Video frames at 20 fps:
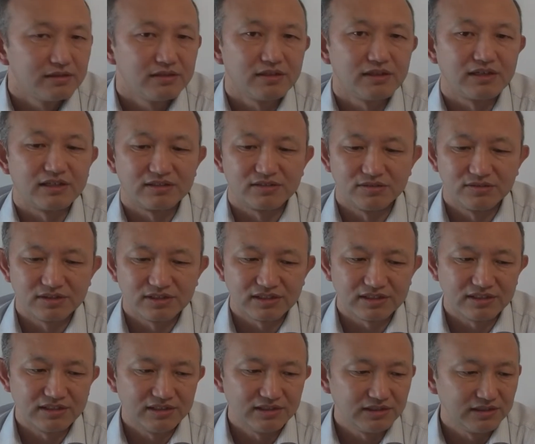だからその
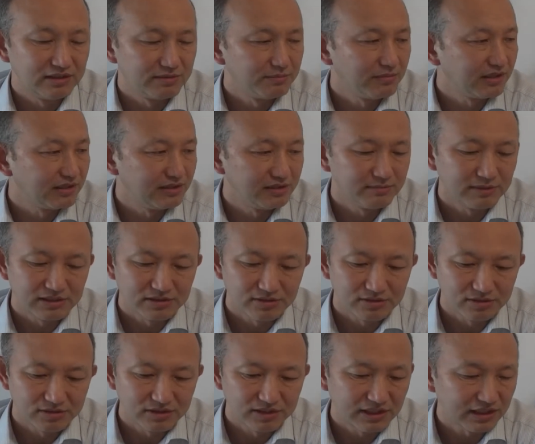先、まあ、今のと
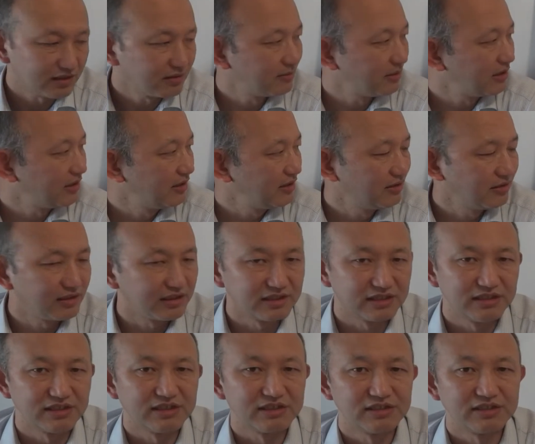ころ200万人ぐらい
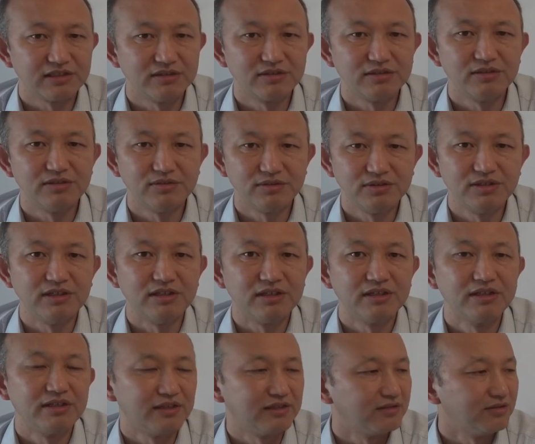避難してるっていうふうに
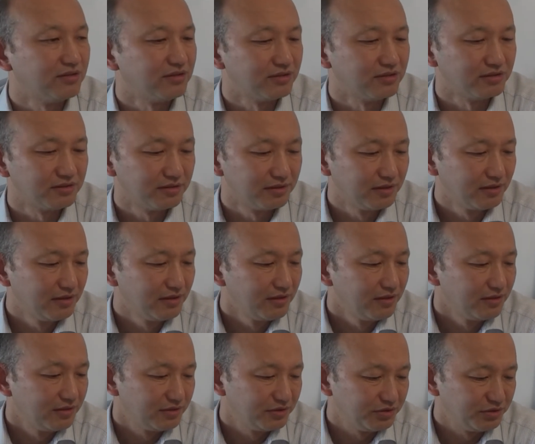あの
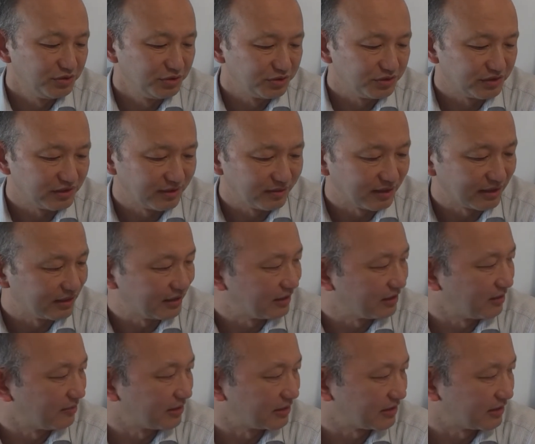ニュースでは出
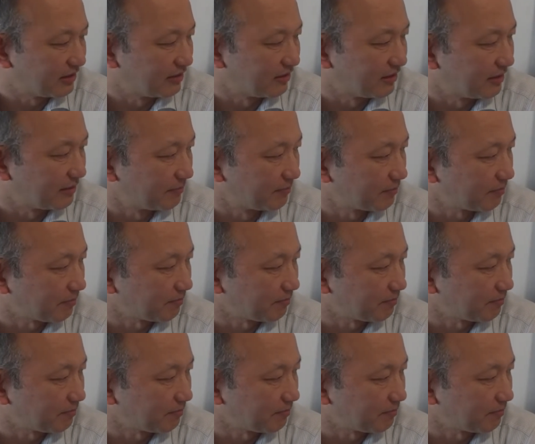てますけどね、